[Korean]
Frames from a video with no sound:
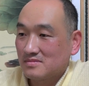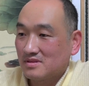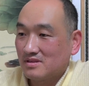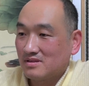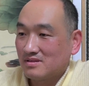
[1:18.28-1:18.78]

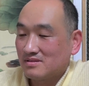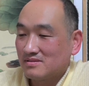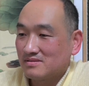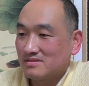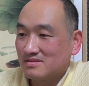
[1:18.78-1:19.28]

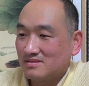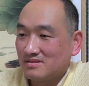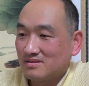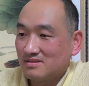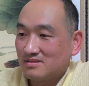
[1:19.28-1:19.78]
생각한다.
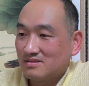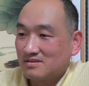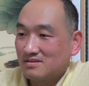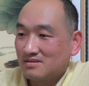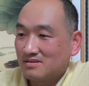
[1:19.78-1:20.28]
이 부분에
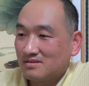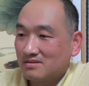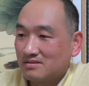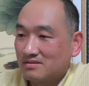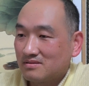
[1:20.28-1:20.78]
대해서
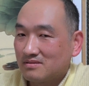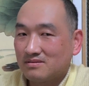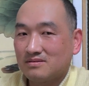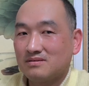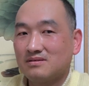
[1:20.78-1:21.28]

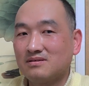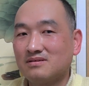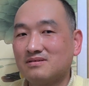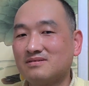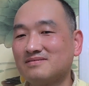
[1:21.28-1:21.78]
좀
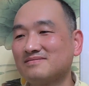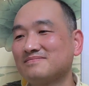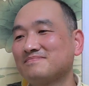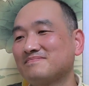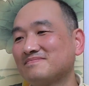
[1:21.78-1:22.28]
예,
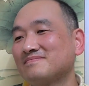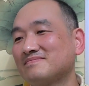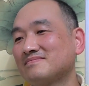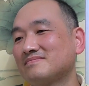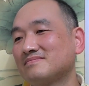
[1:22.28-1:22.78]
얘기를
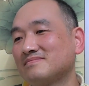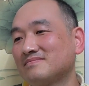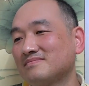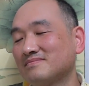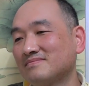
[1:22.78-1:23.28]
한번
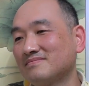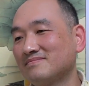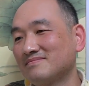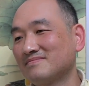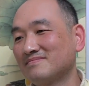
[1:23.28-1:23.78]
좀
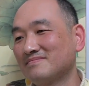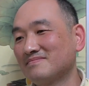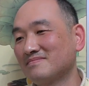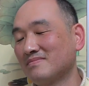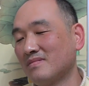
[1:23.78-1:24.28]
풀어주셨으면
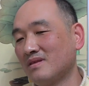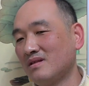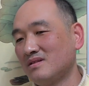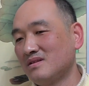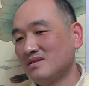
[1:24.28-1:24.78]
좋겠어요.
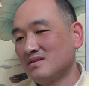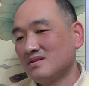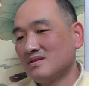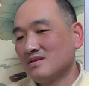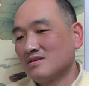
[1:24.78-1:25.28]

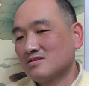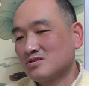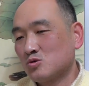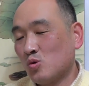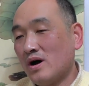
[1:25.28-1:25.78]

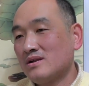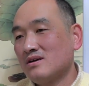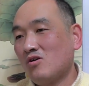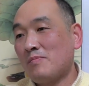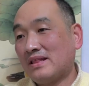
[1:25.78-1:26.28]

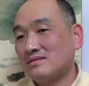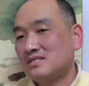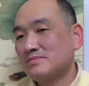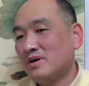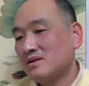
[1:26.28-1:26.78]
좋아하는 거
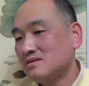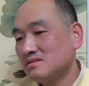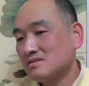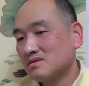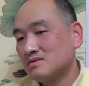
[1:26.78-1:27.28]

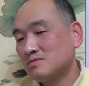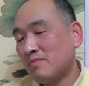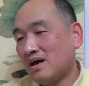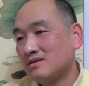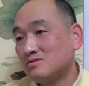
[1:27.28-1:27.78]
많지만은 그
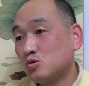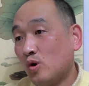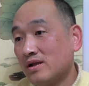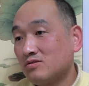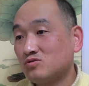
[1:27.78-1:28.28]
많은
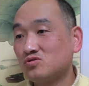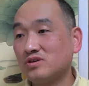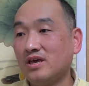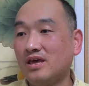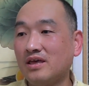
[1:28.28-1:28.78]
좋아하는 것
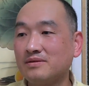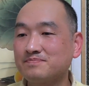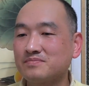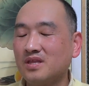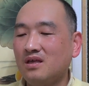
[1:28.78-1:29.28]
중에
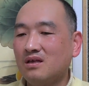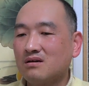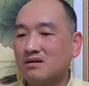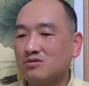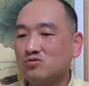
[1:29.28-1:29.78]

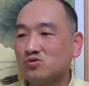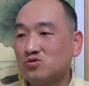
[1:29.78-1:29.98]
그래도